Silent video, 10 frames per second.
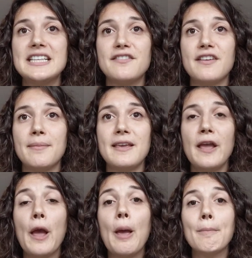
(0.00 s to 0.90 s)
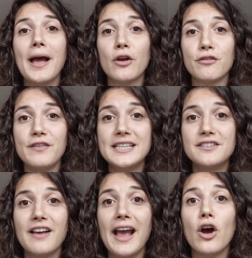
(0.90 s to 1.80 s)
de cette famille par un fait
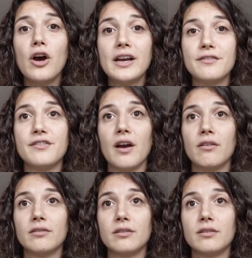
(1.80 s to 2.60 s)
divers horrifiant.